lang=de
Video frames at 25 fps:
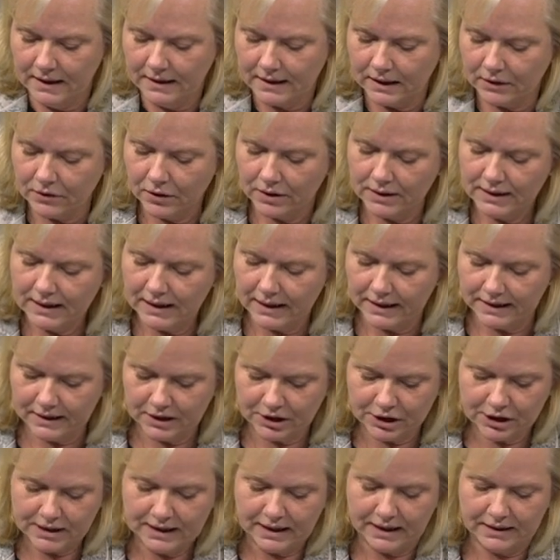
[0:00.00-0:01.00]
Da können die
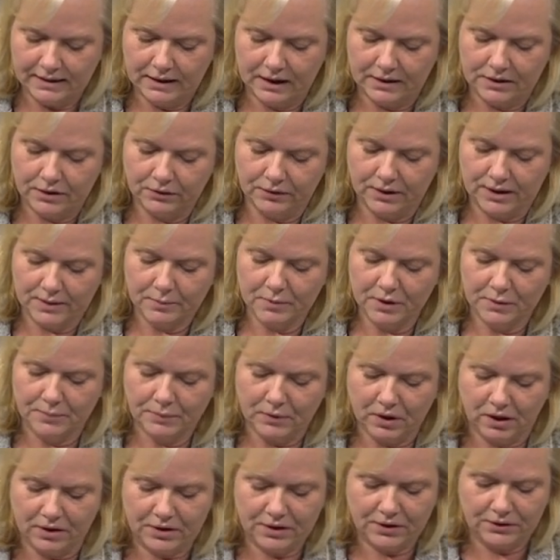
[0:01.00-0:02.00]
Angestellten der
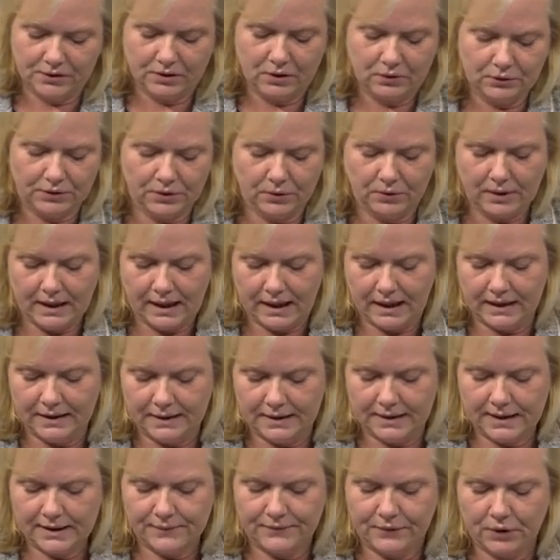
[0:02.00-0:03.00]
Tourismusbranche sogar
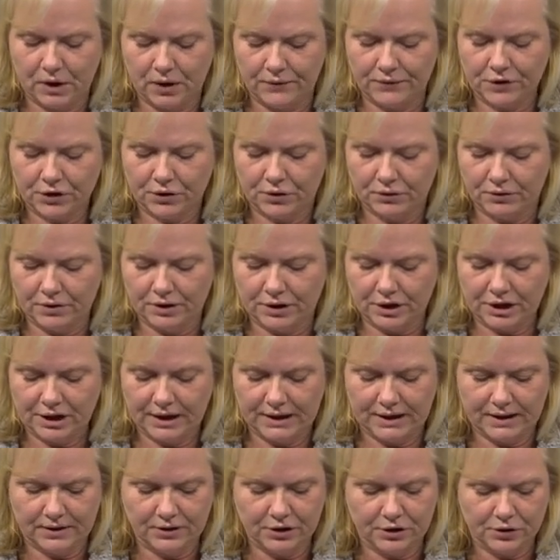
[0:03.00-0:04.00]
in zwölf Stunden
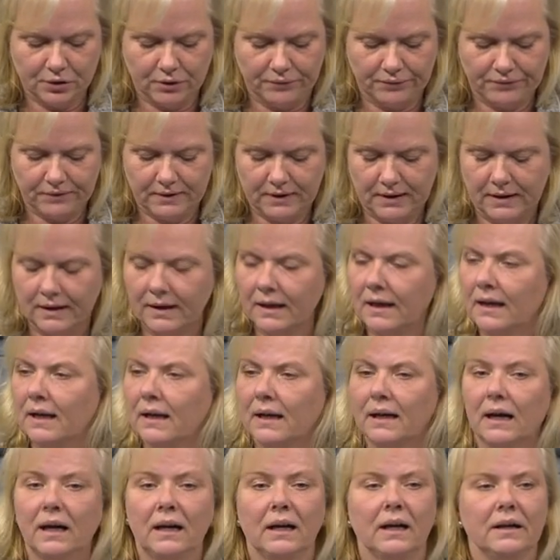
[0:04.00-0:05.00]
Schichten schuften,
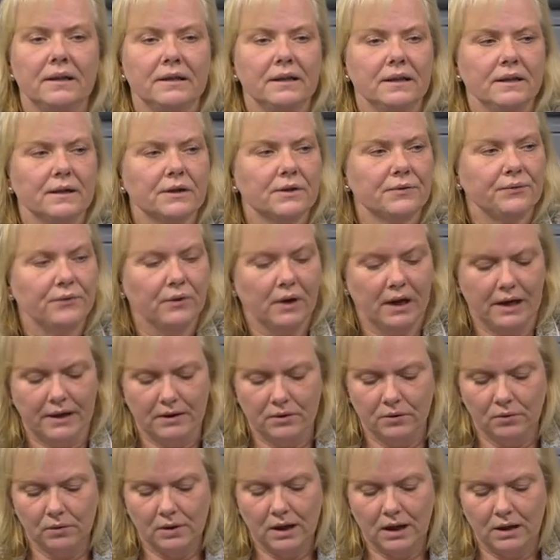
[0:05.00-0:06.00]
allerdings für
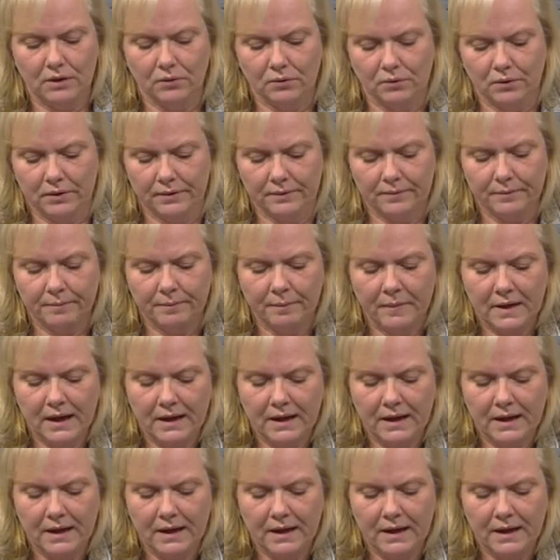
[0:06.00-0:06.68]
einen Hungerlohn.